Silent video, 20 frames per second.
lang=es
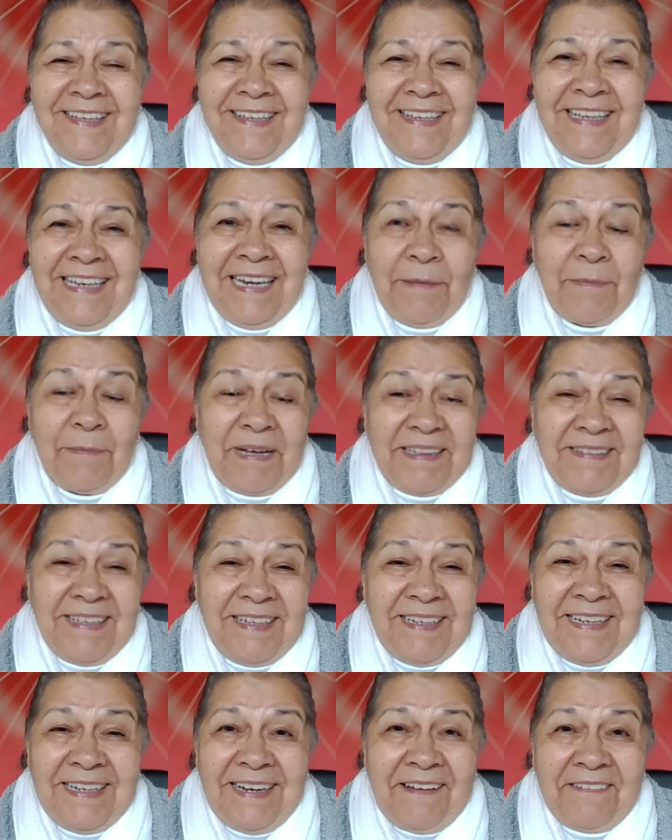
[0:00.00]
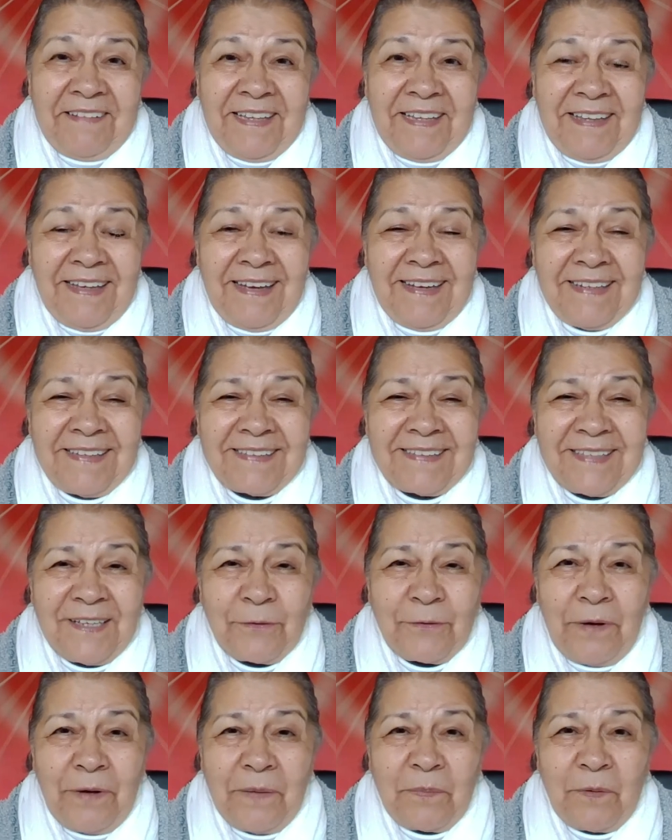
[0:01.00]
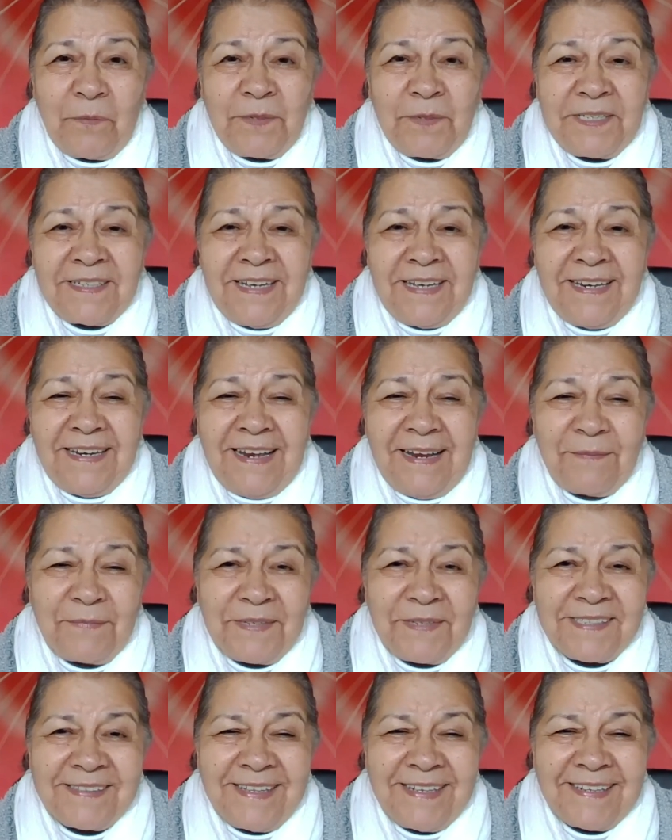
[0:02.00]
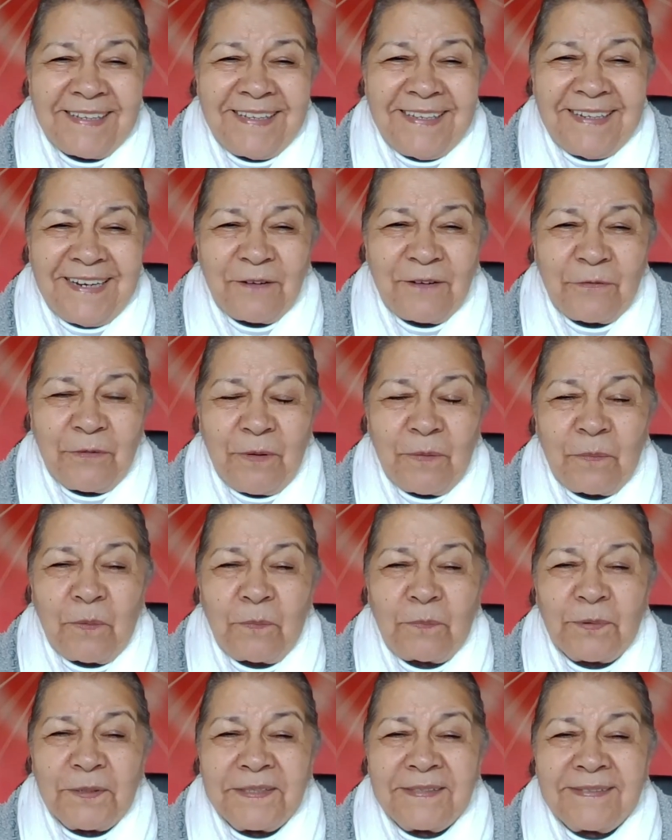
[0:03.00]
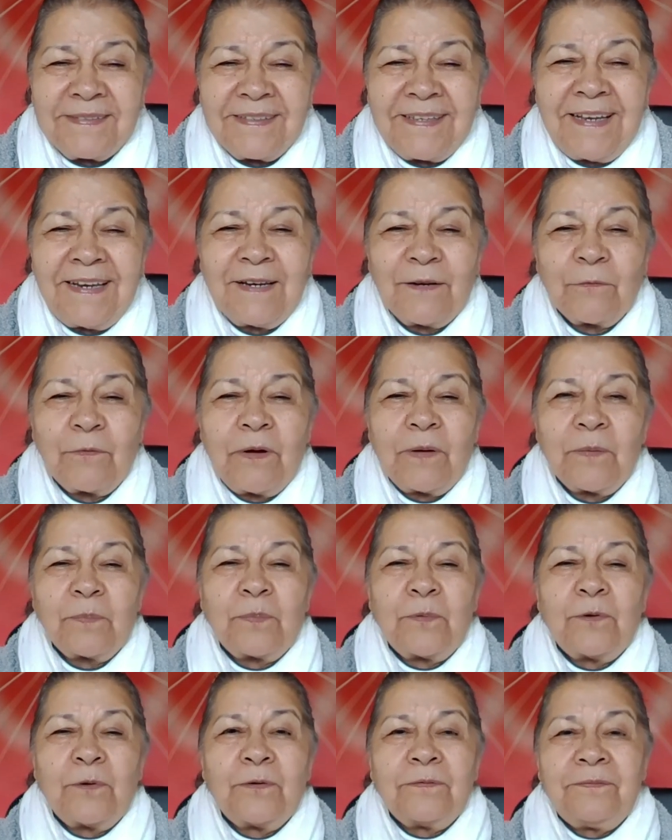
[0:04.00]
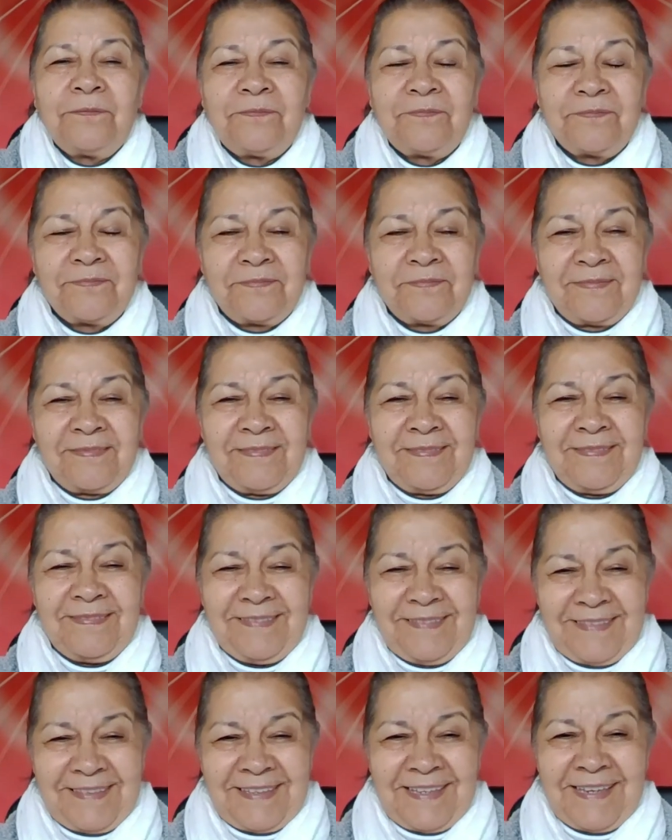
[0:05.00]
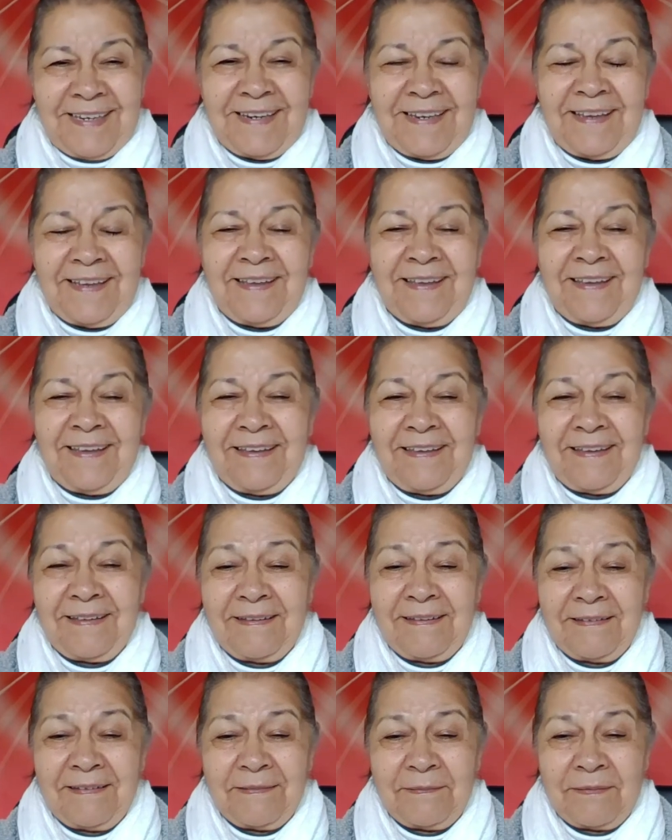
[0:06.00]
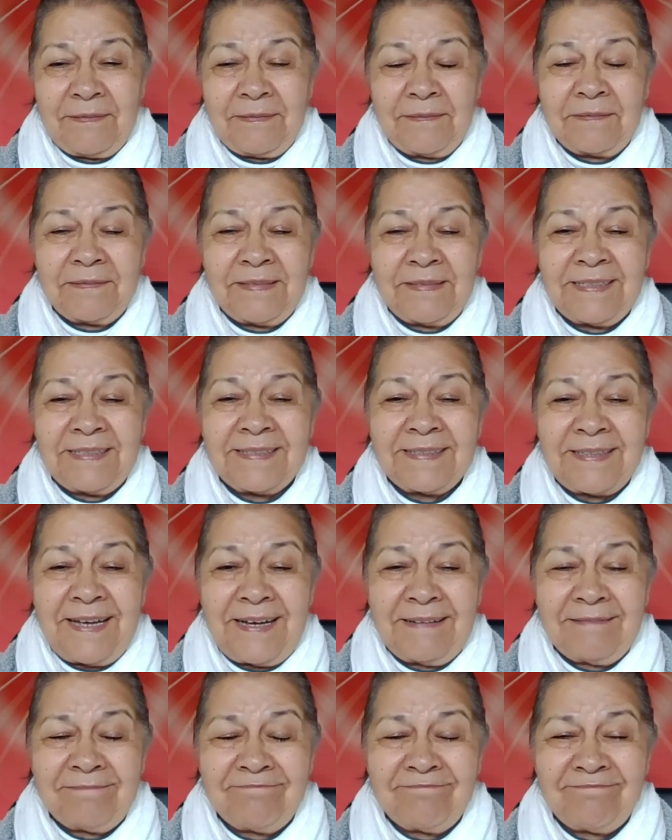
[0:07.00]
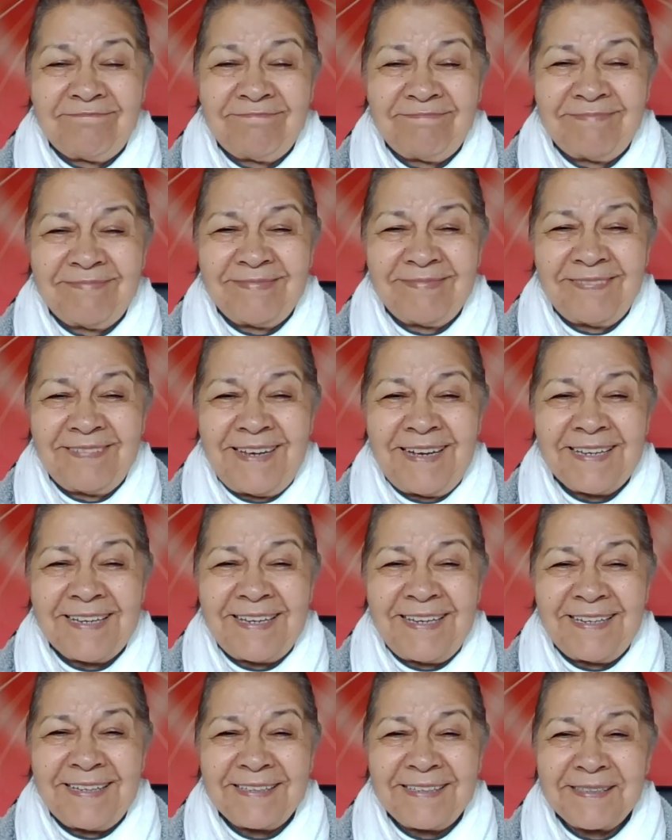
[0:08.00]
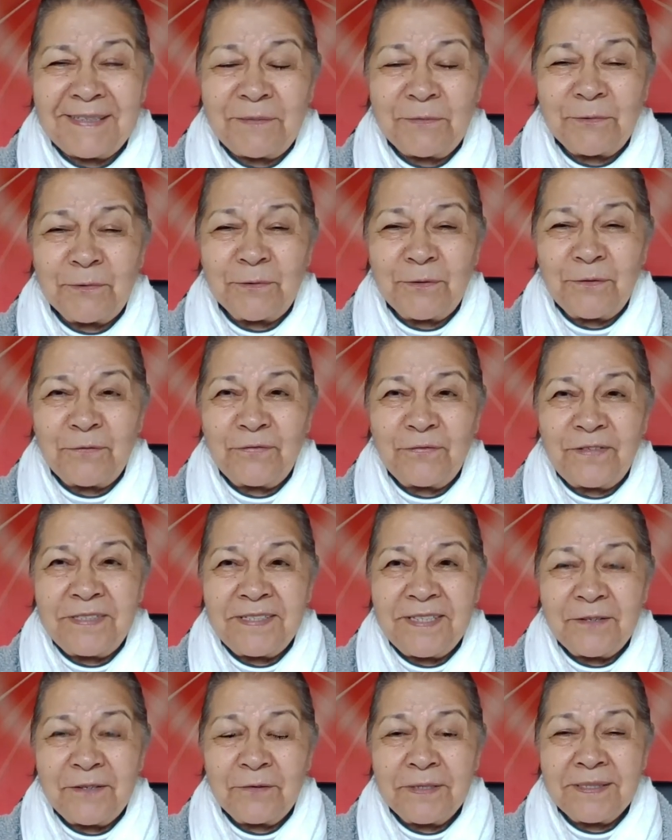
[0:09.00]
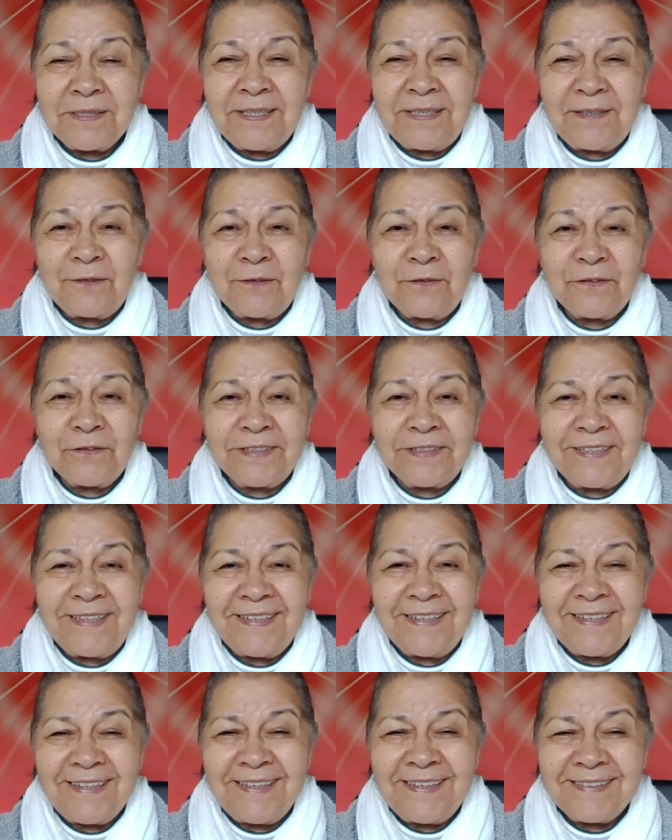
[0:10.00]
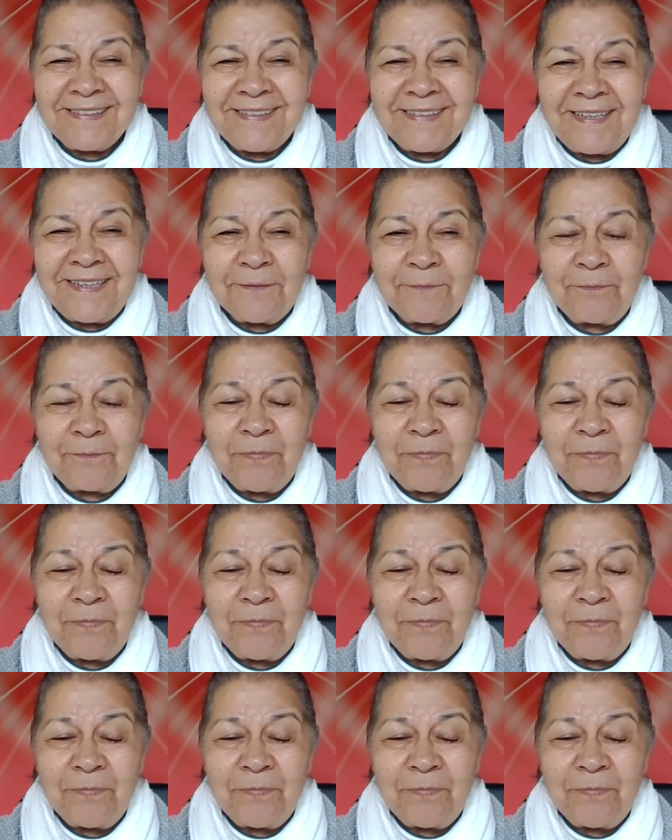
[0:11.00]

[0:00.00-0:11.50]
y le mantiene la vida a este cuerpo. Mientras el alma está aquí en el cuerpo, pues el cuerpo tiene, está aquí en este mundo físico haciendo lo que tiene que hacer.